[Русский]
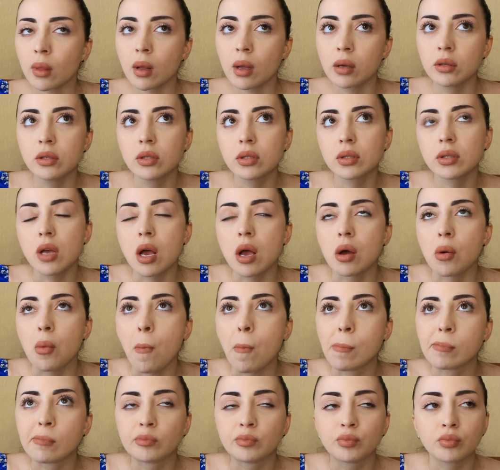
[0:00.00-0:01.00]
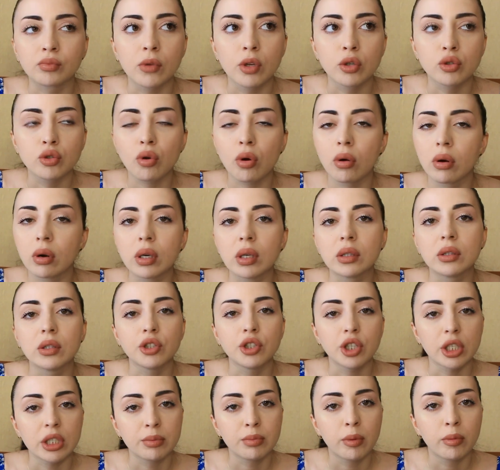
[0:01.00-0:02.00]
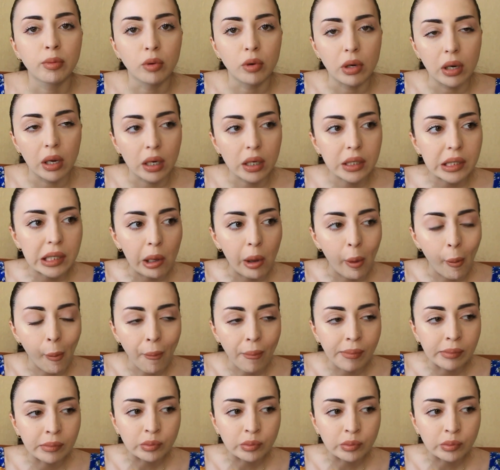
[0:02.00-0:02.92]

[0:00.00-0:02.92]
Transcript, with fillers: не знаю, насколько это сейчас популярно.